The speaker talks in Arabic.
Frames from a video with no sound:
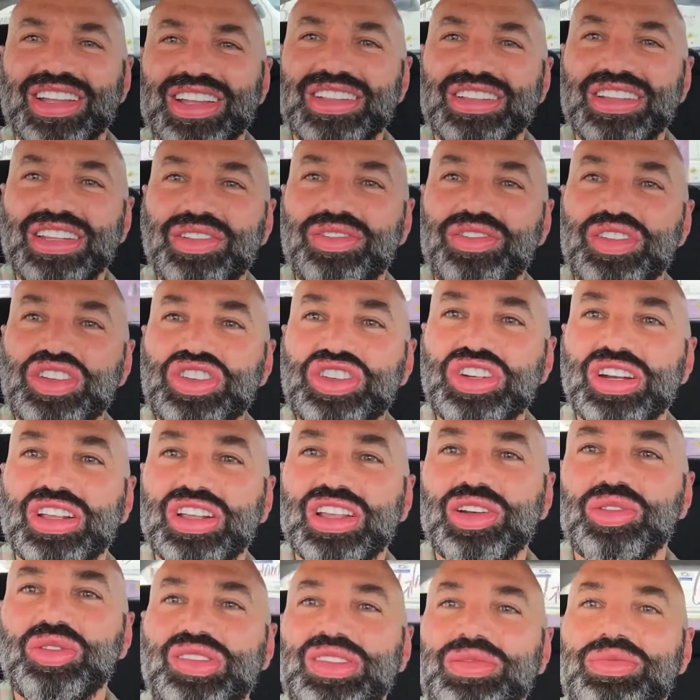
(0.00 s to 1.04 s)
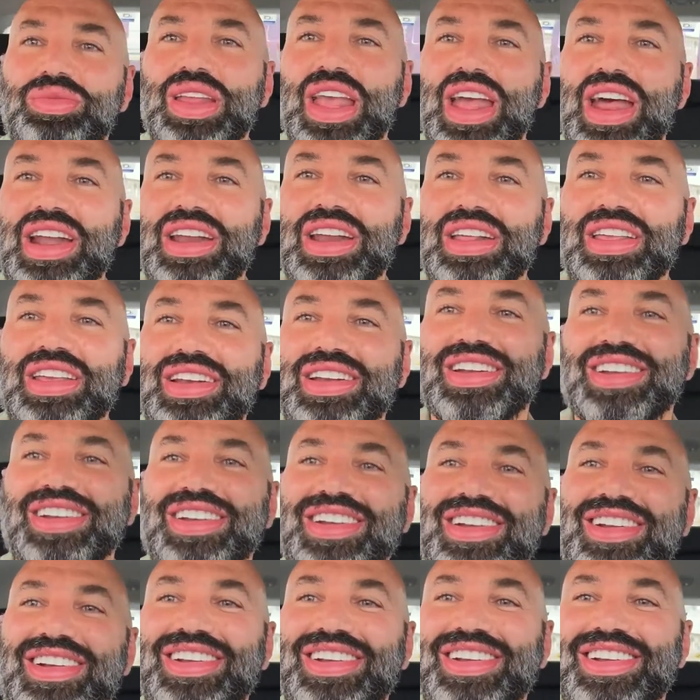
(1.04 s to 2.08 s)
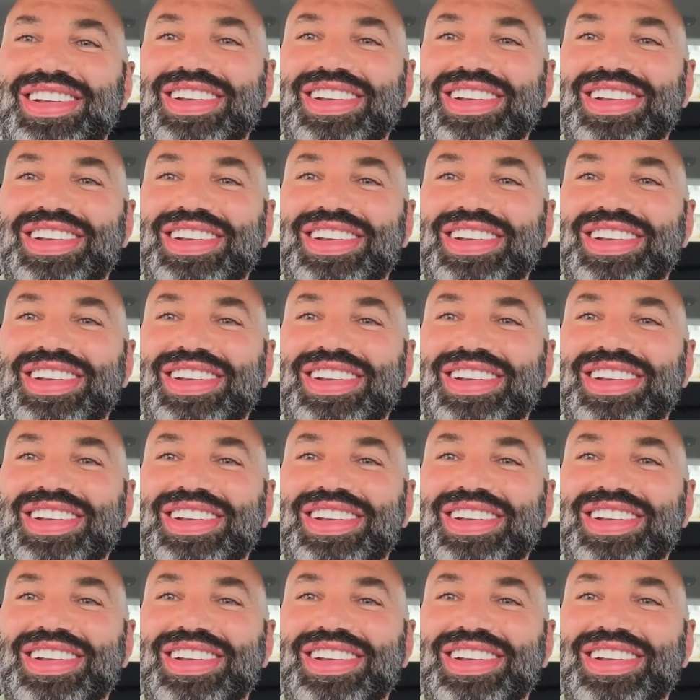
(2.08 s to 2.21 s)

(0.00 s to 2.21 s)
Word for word: اديني في الجيركن وسيبني اركب